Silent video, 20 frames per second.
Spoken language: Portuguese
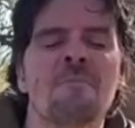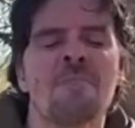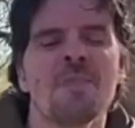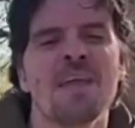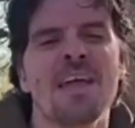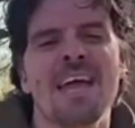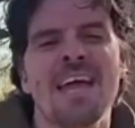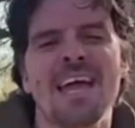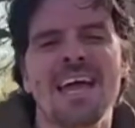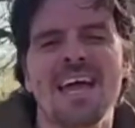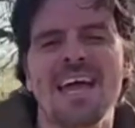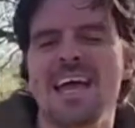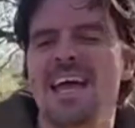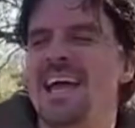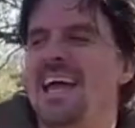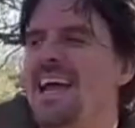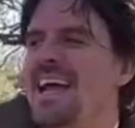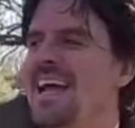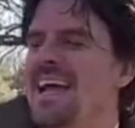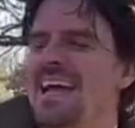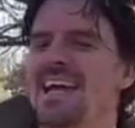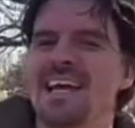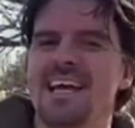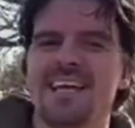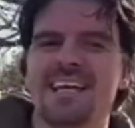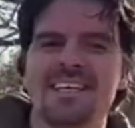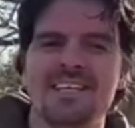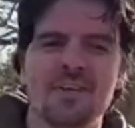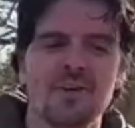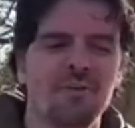
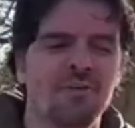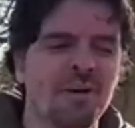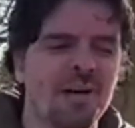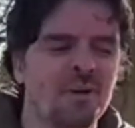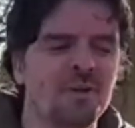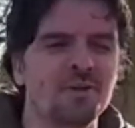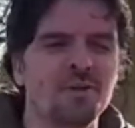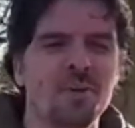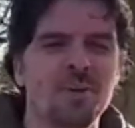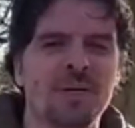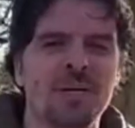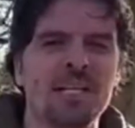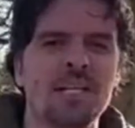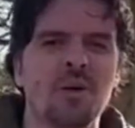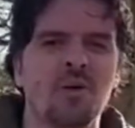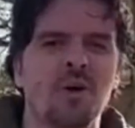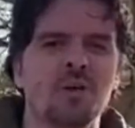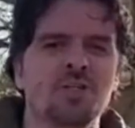é, que eu falo sobre aquele negócio